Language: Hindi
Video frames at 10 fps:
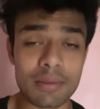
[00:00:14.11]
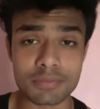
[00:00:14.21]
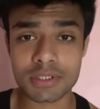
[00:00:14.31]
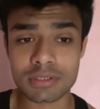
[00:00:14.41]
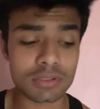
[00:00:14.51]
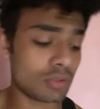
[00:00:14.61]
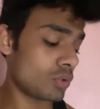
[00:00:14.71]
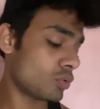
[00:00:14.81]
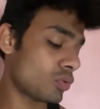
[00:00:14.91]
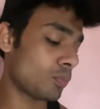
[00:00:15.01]
एप्स
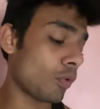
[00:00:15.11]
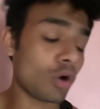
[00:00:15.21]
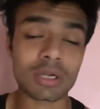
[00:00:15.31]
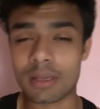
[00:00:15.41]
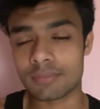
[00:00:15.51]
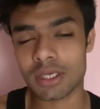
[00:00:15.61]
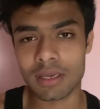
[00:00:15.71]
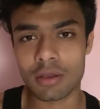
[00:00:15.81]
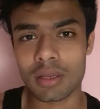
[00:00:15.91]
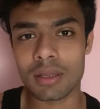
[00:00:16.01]
तो बहुत टाइम जाने
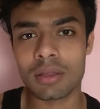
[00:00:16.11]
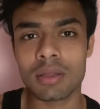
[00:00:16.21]
वाला है